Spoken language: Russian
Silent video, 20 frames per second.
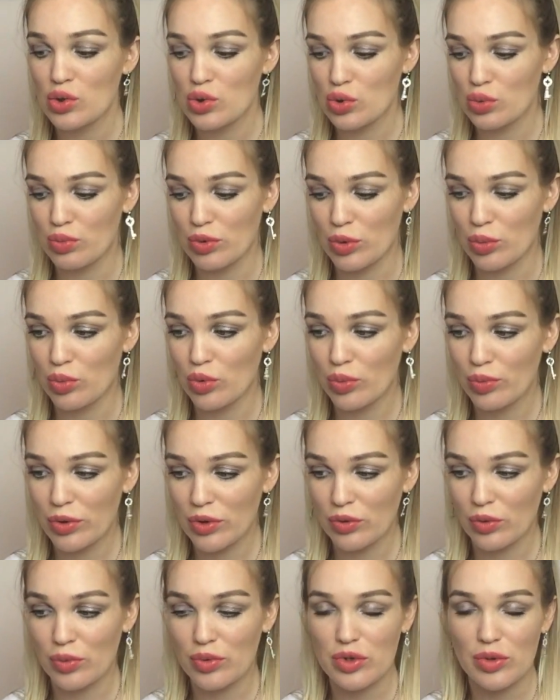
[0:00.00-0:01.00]

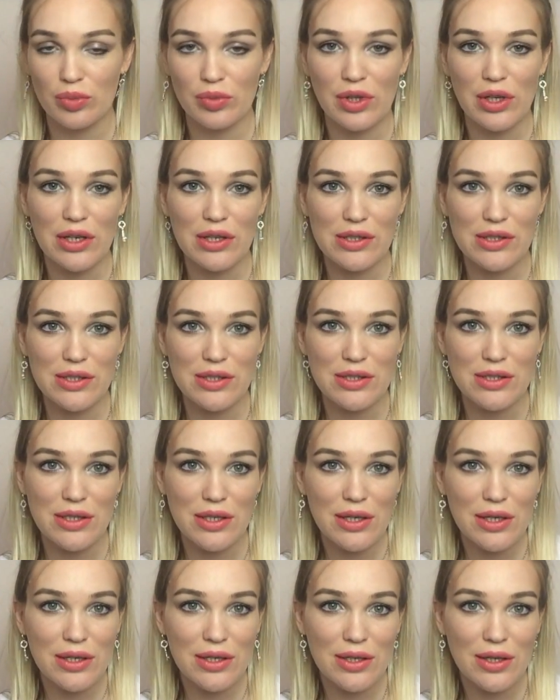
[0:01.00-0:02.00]
супер-пупер, в общем, для
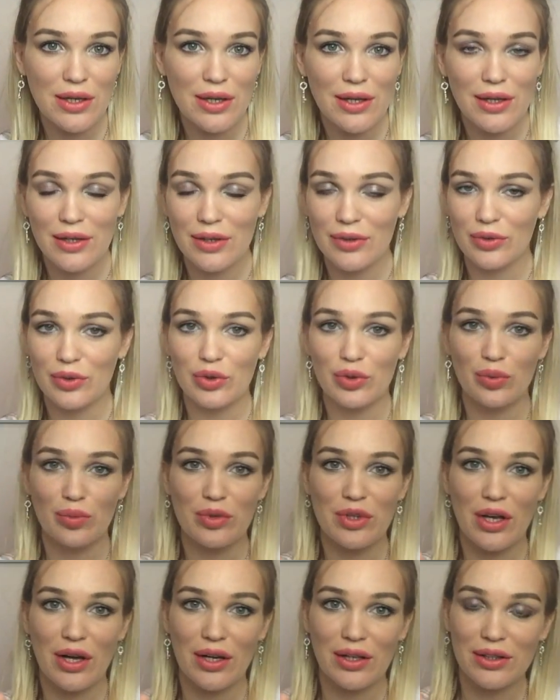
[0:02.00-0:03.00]
детей, вот
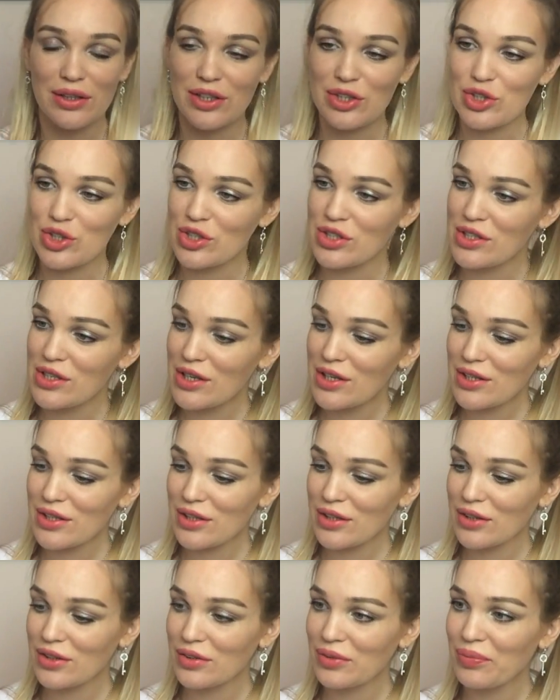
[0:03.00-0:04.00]
у меня от
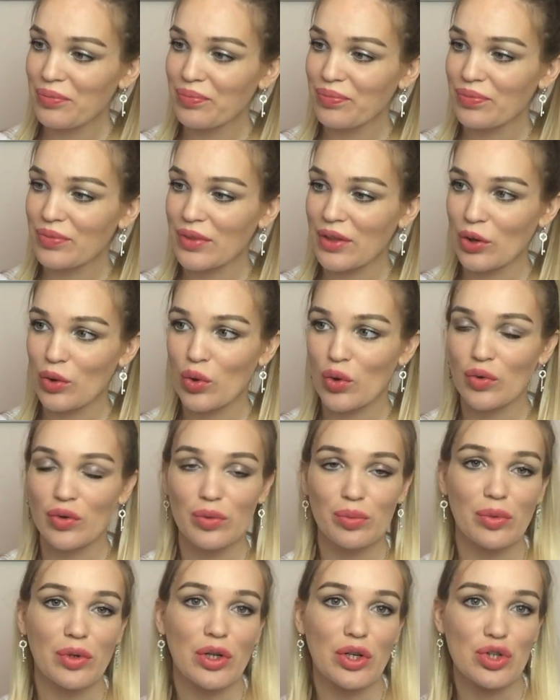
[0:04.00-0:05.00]
рождения,
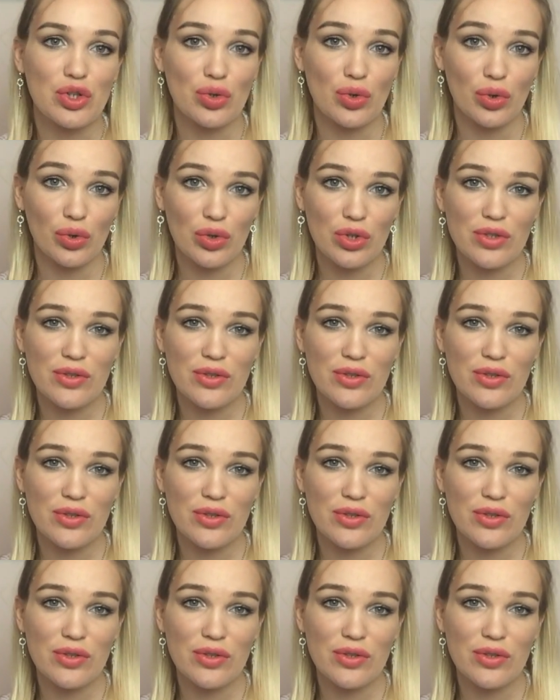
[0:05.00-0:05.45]
такое вот молочко.